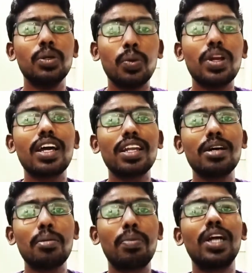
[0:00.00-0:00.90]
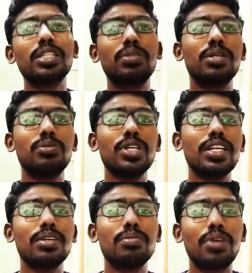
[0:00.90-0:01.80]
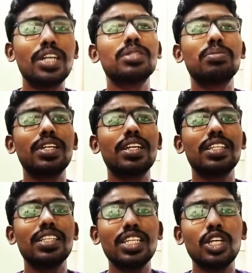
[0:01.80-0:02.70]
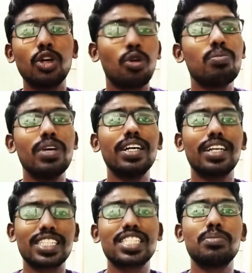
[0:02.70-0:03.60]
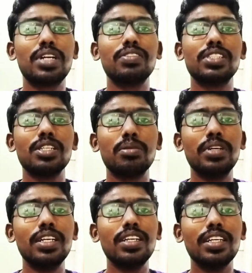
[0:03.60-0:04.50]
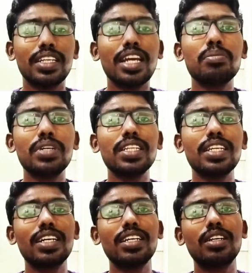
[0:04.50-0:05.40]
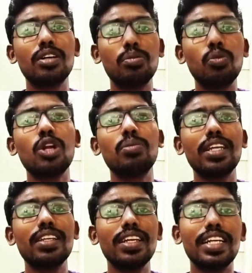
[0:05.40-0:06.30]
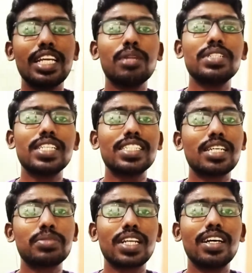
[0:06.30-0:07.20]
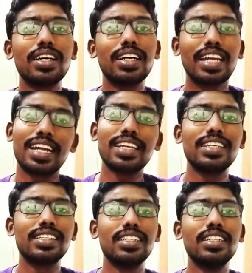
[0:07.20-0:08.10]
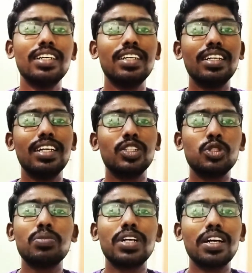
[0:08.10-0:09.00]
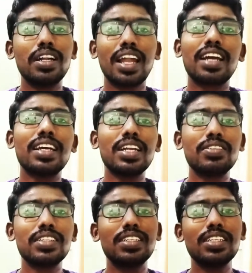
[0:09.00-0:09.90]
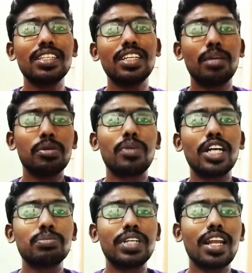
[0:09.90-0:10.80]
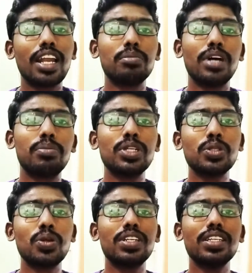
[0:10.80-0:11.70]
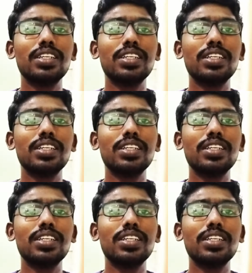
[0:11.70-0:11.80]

உங்களால் பாஸ் பண்ண முடியும் பாஸ் பண்ணுறது ரொம்ப கஷ்டமான விஷயம் ஏன்னு பார்த்தீங்கன்னா முன்ன மாதிரி டிஎன்பிஎஸ்சி எக்ஸாம்ஸ்லாம் கிடையாது சும்மா லக்கில் வந்துட்டு நம்ம பாஸ் பண்ணிடலாம் அப்படின்னு சொல்லிட்டு